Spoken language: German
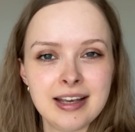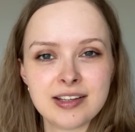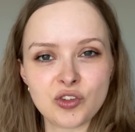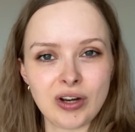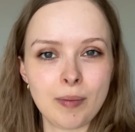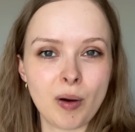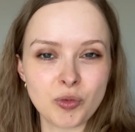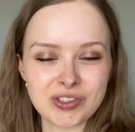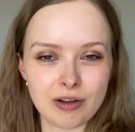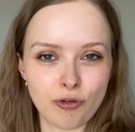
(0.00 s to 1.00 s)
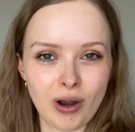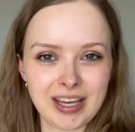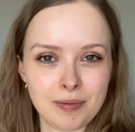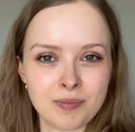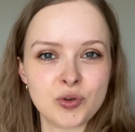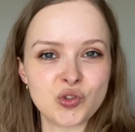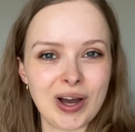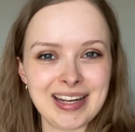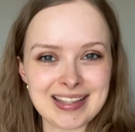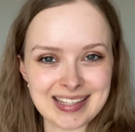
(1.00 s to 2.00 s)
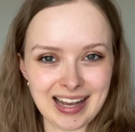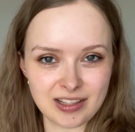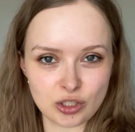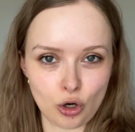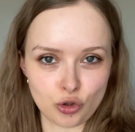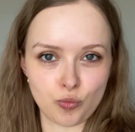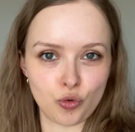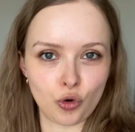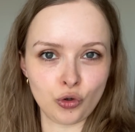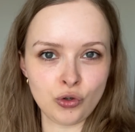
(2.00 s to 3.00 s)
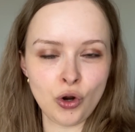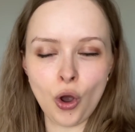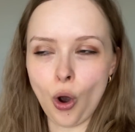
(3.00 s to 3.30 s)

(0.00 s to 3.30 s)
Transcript: sondern man muss davor eben so einen Zeitslot buchen.